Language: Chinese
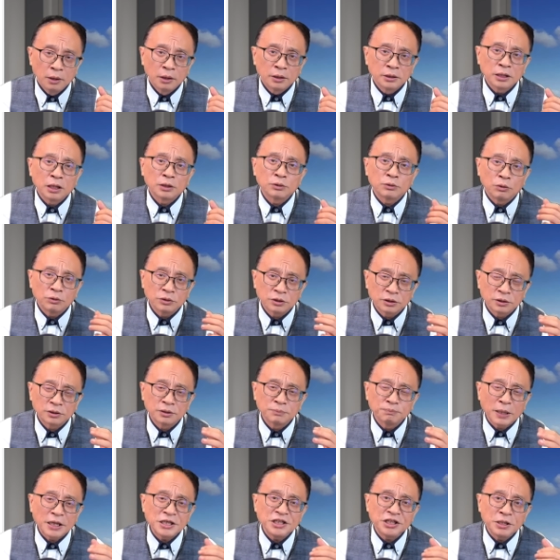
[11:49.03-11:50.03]
那种
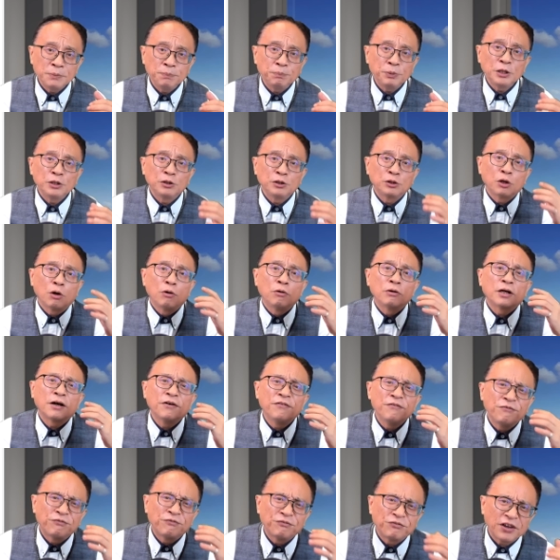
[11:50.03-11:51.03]
慢性病都
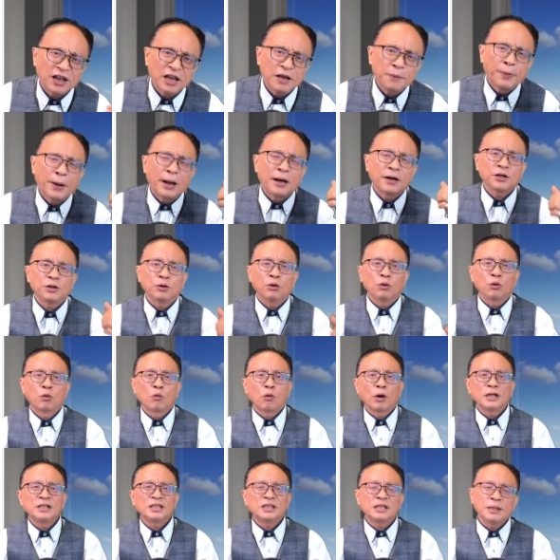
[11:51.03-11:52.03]
跟肥胖有
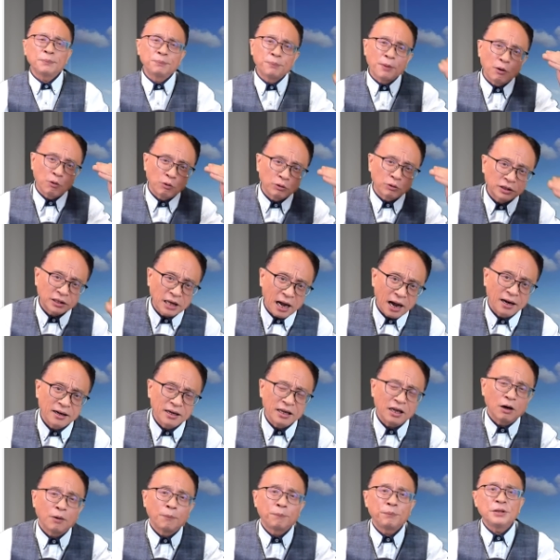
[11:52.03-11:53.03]
关系，包括糖
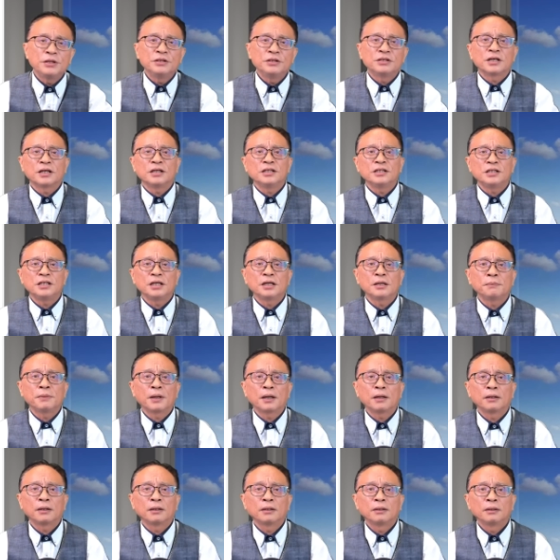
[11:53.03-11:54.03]
尿病这一些嘛。